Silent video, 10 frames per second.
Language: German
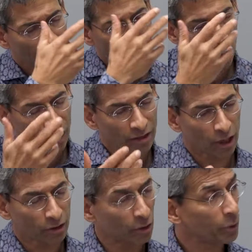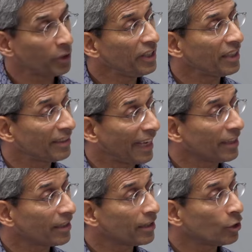in neuen Kategorien
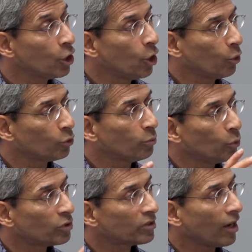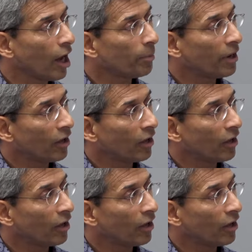denken und Muster haben,